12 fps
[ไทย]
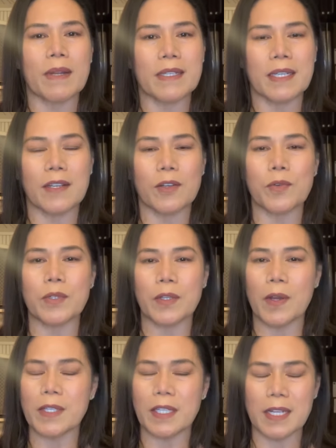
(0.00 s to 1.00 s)
วันหนึ่งคุณ
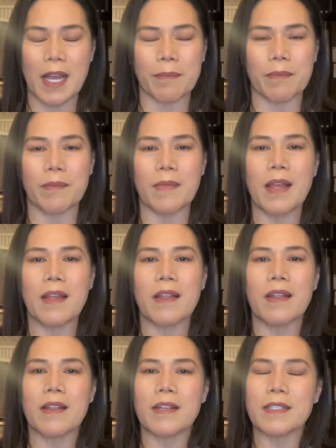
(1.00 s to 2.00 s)
ก็จะ
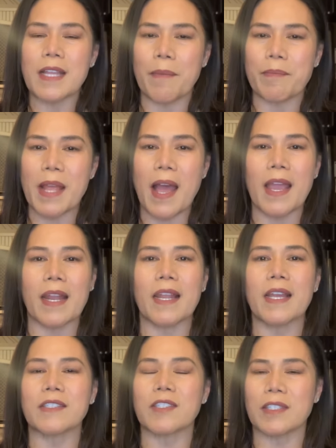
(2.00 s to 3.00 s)
ทำทำได้
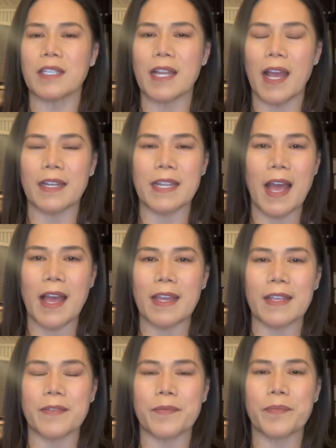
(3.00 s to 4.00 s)
และจะชนะได้
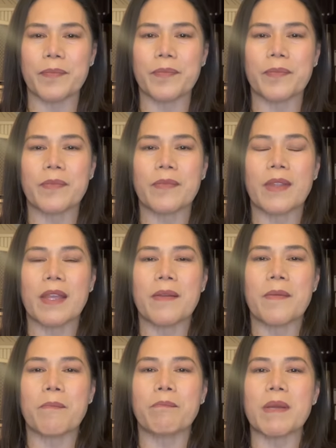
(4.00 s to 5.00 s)

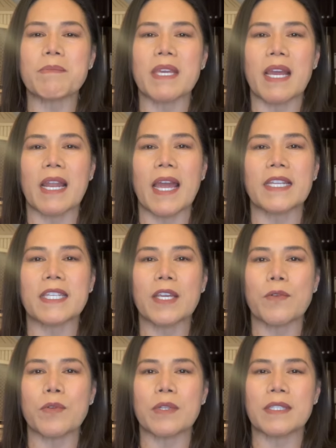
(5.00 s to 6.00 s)
ไม่มีอะไรที่
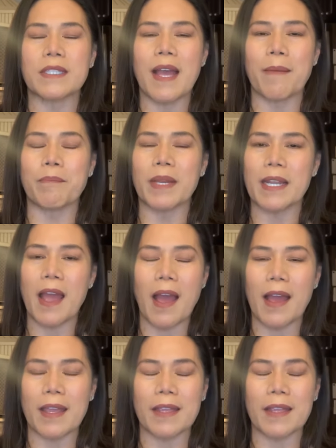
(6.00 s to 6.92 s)
คุณทำไม่ได้